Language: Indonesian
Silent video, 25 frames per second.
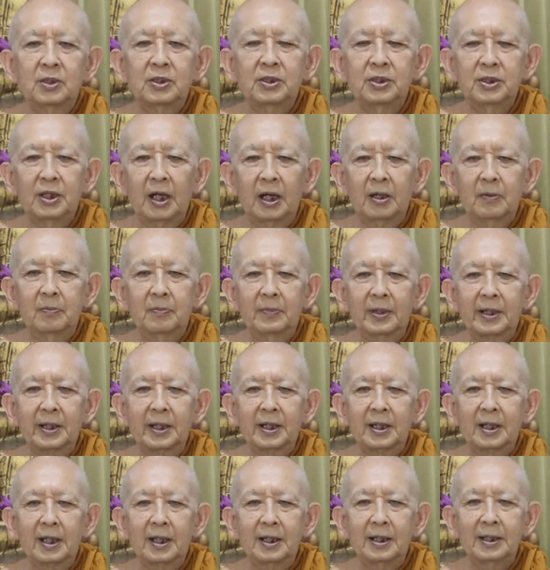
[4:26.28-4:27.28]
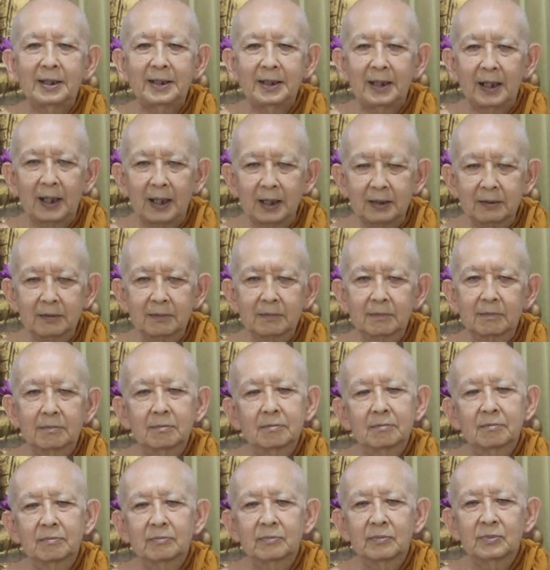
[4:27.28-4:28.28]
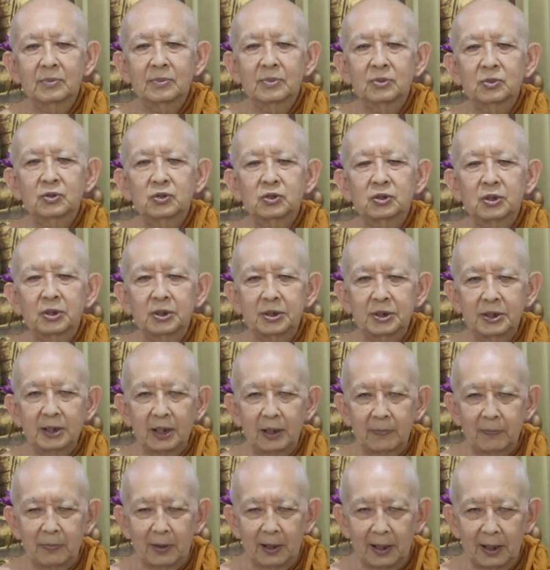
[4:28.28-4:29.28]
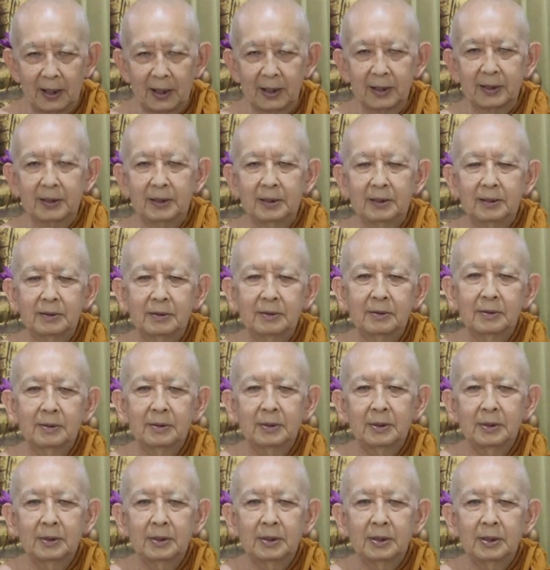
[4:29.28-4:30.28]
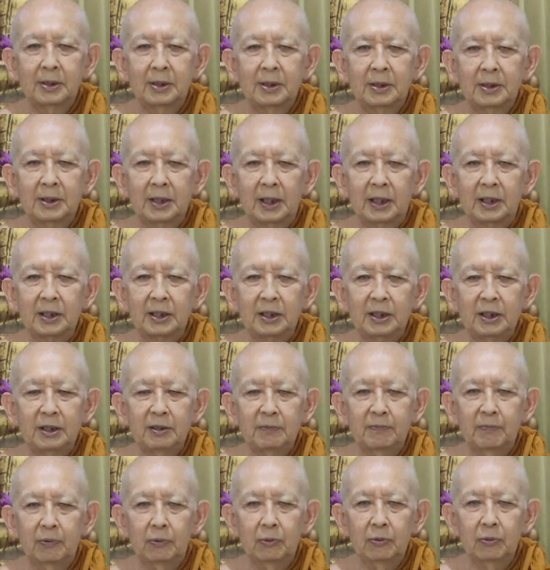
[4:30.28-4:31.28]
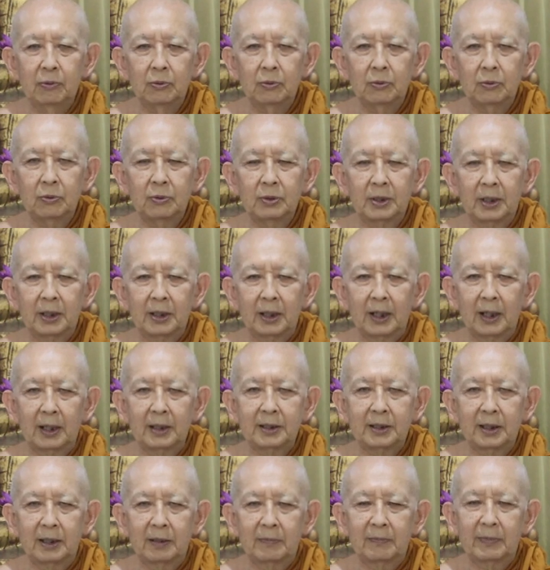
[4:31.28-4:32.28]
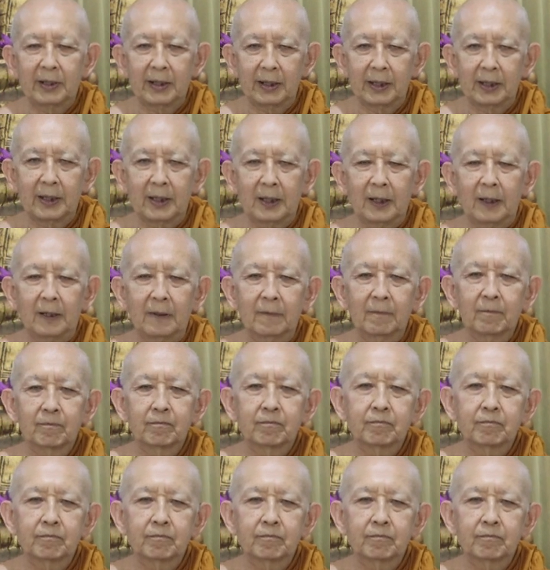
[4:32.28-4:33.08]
yang mereka lihat setiap hari dari ibu dan ayah mereka.